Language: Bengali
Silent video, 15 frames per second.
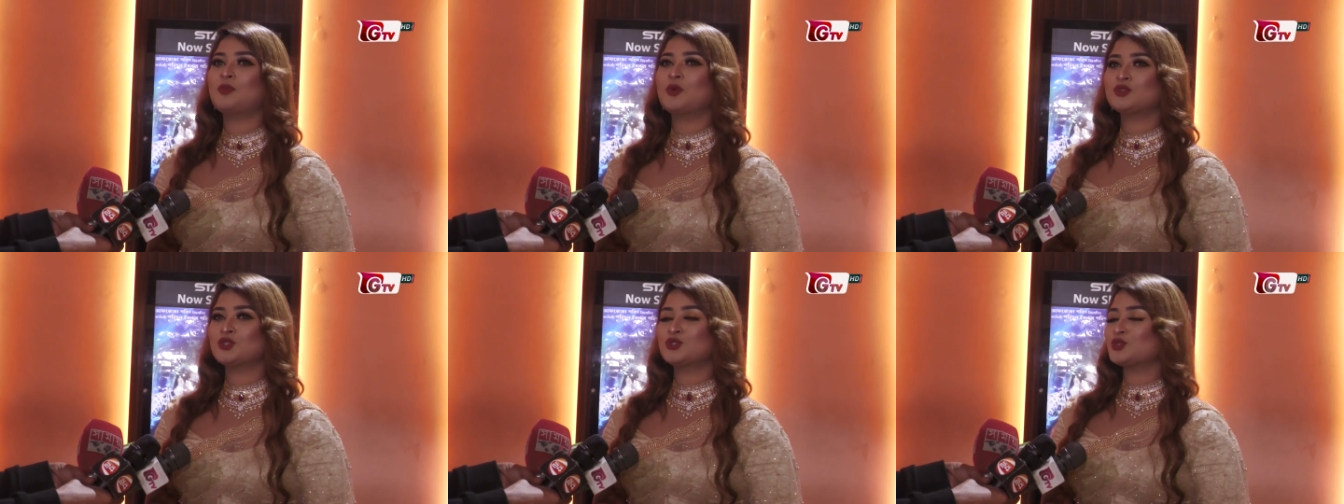
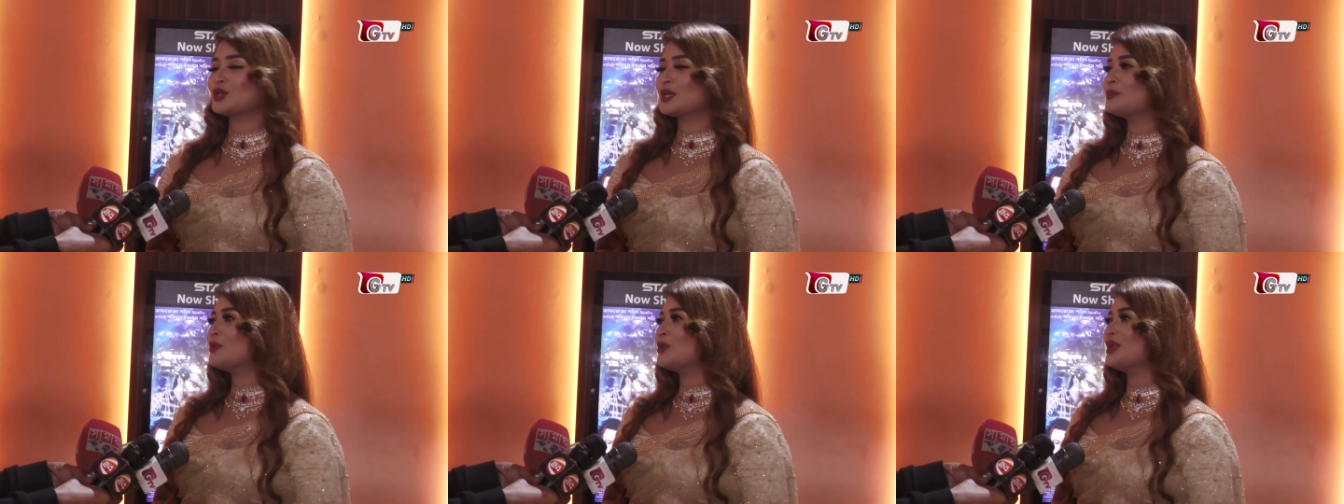
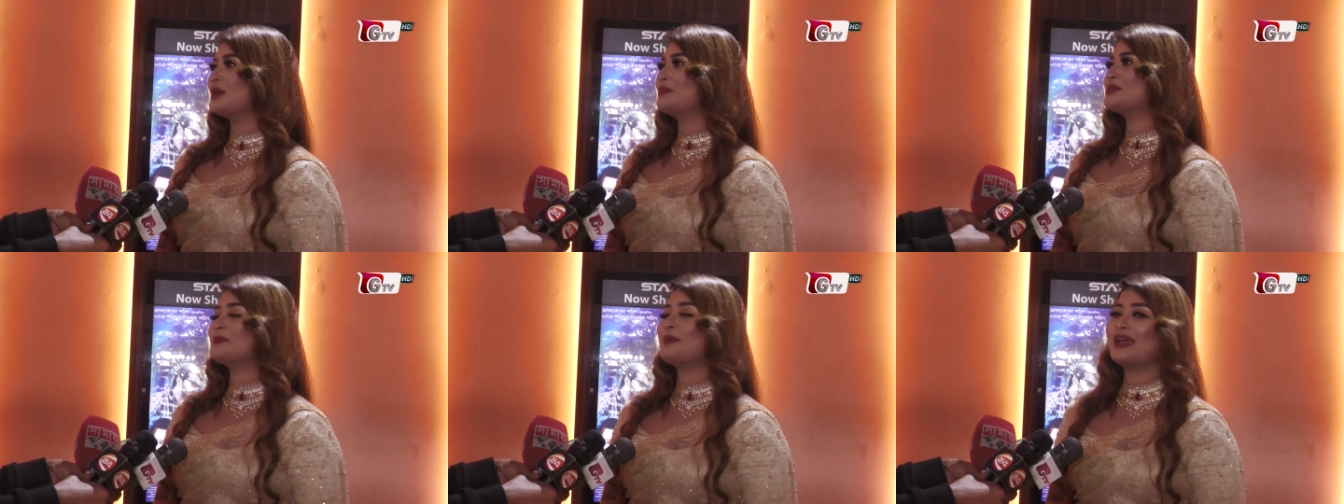প্রযোজককে
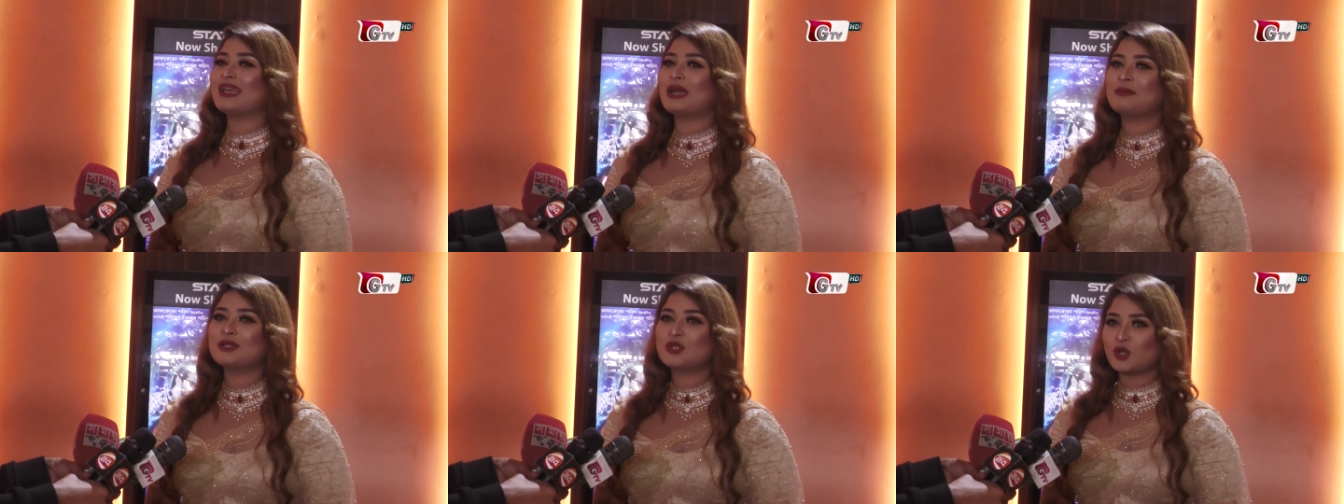বললাম যে ভাই
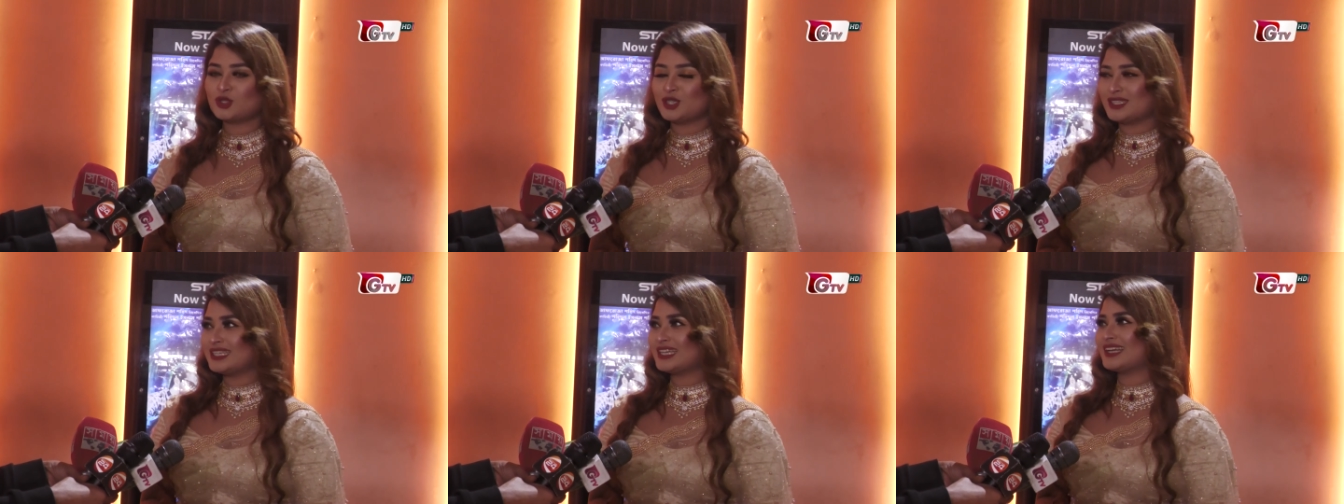আমার
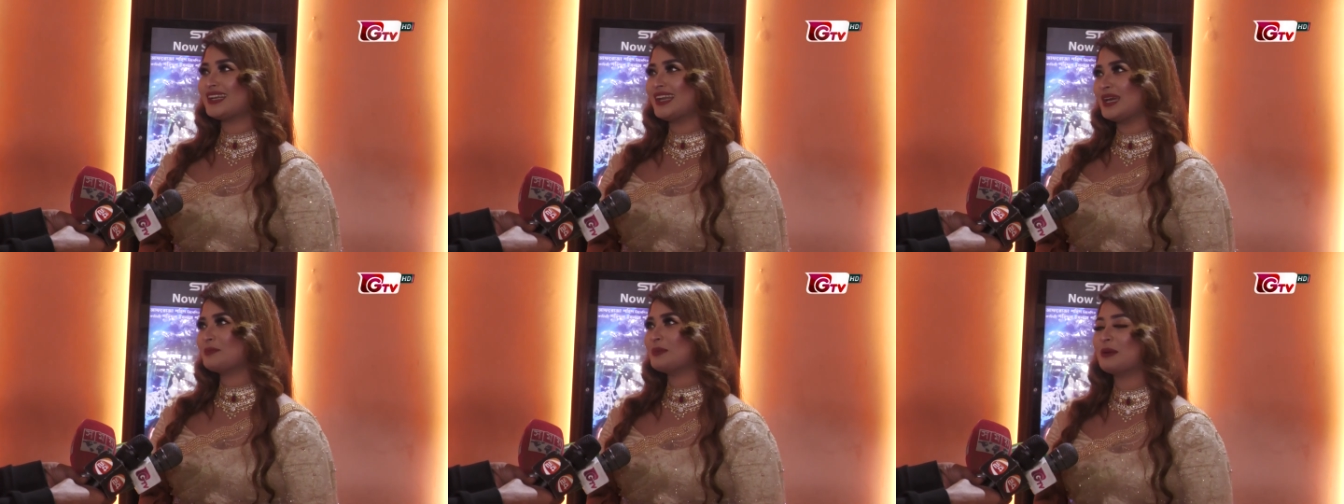দশটা টিকিট
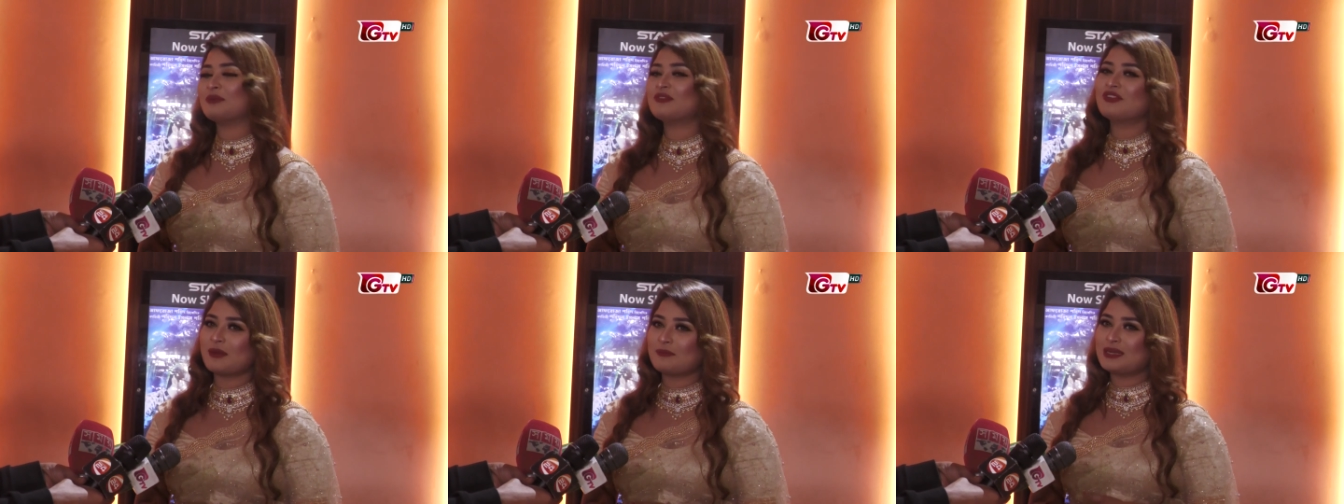লাগবে
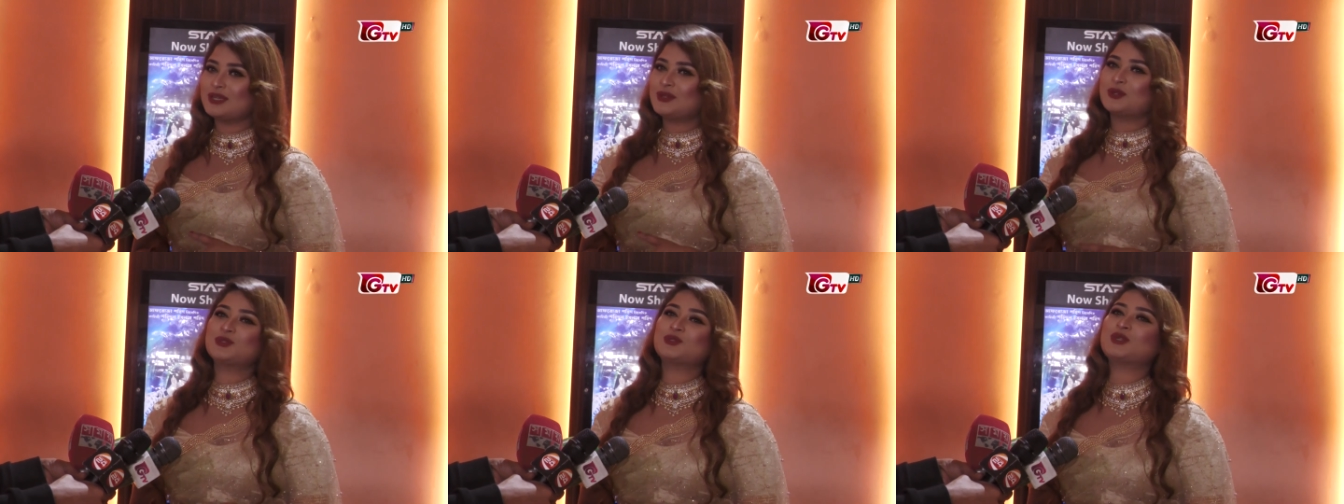আমার
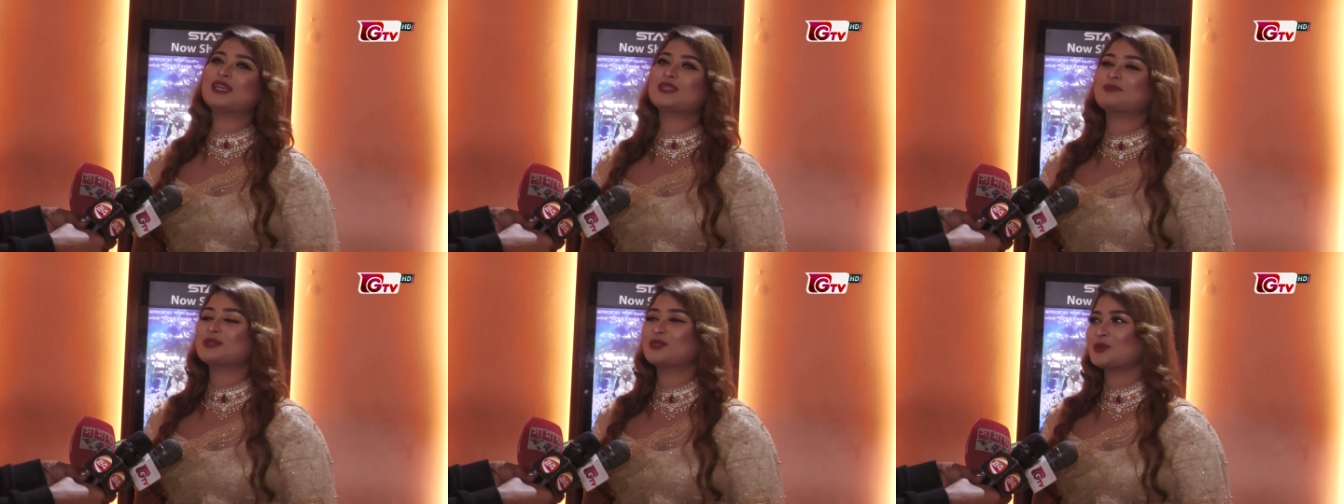ফ্যামিলির লোকজন
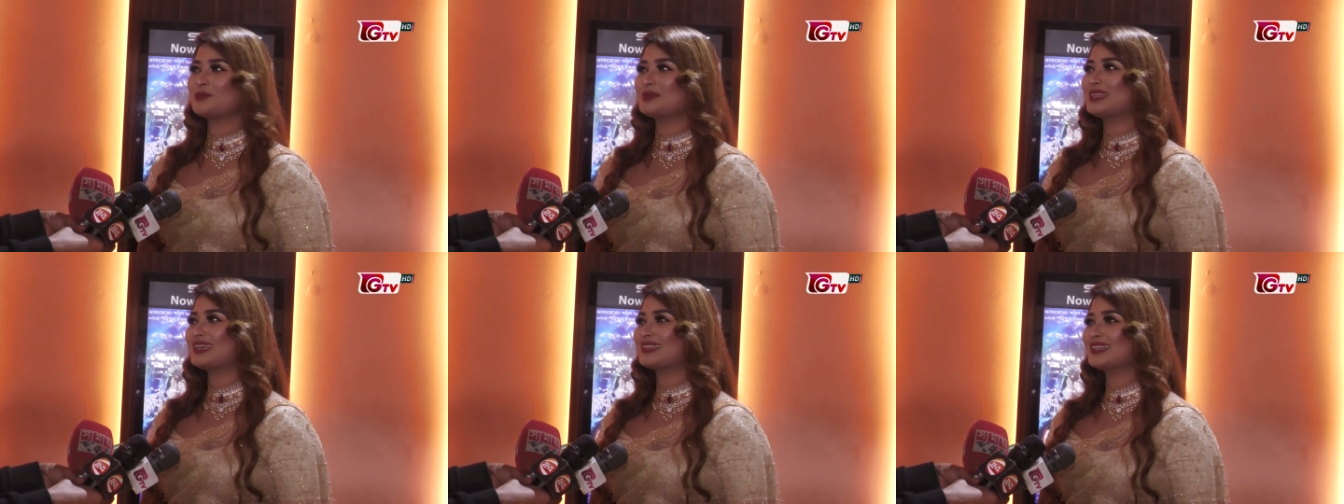আসবে
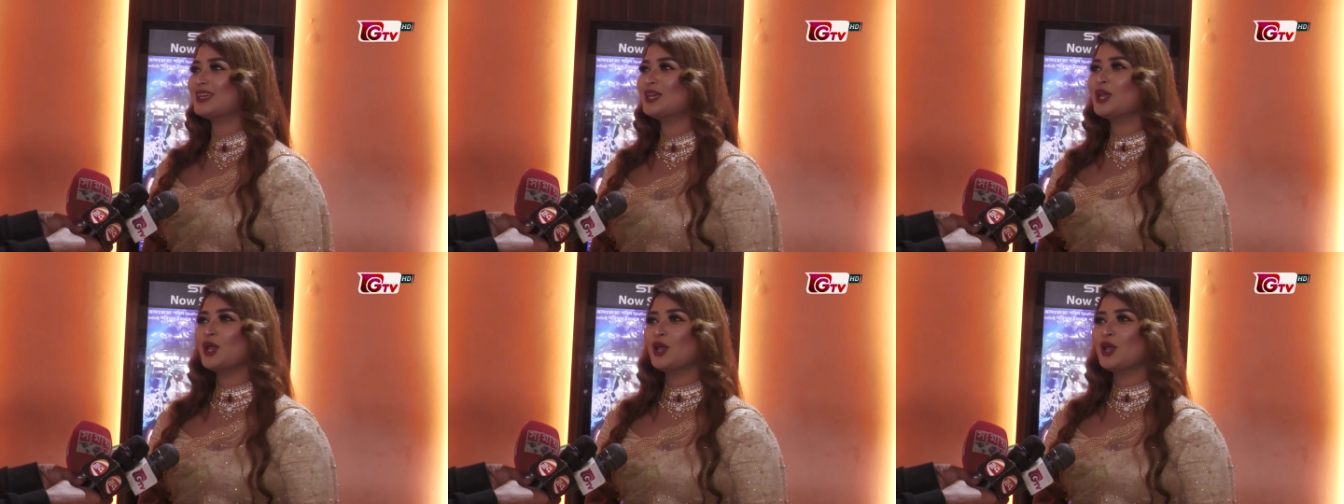ছবি দেখতে